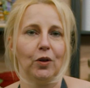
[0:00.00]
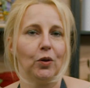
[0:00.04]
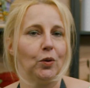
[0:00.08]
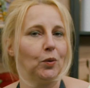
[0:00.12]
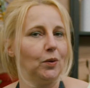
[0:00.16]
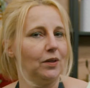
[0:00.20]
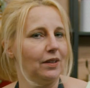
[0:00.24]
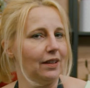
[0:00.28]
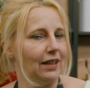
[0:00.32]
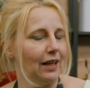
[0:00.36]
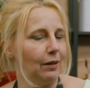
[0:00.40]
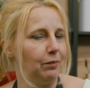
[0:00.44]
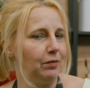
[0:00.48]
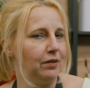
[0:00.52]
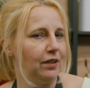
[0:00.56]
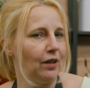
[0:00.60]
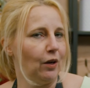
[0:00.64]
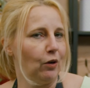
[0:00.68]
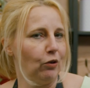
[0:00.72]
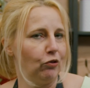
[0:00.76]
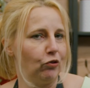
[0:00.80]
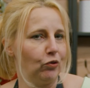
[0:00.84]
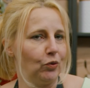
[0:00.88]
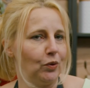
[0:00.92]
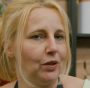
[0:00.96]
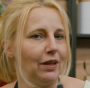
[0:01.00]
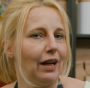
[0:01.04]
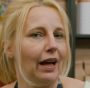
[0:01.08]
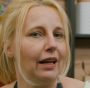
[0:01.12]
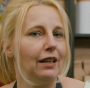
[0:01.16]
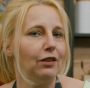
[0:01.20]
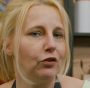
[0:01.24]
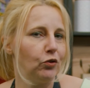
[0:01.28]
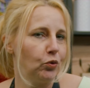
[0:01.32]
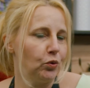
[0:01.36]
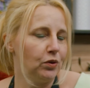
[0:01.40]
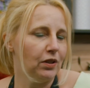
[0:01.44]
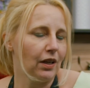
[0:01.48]
Und dann habt ihr auch schon
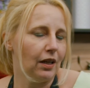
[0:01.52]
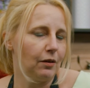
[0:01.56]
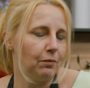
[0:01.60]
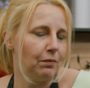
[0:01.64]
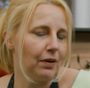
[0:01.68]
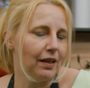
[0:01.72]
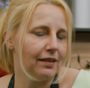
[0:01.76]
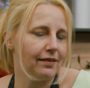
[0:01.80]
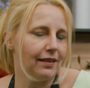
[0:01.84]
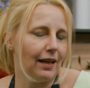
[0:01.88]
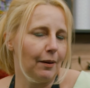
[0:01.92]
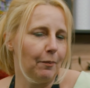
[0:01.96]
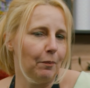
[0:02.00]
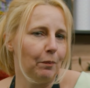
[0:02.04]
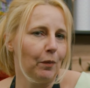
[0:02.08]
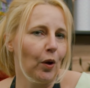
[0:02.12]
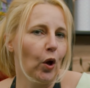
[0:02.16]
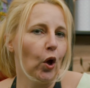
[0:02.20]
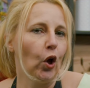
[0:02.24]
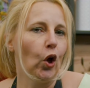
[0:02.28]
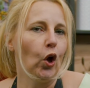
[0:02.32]
alle Zutaten beisammen